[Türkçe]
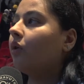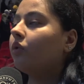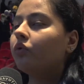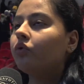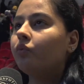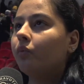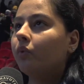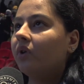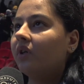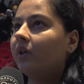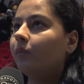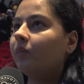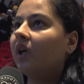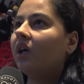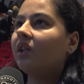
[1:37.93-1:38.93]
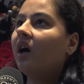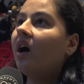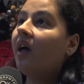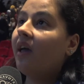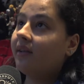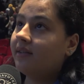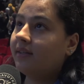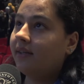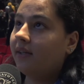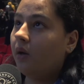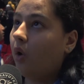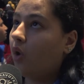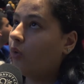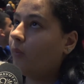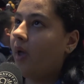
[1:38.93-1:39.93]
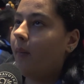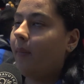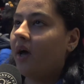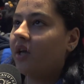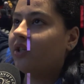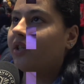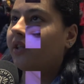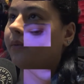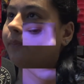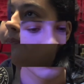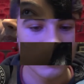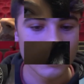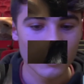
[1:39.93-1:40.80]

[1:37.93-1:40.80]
Konuşmalarımda daha etkili olmaya başladım.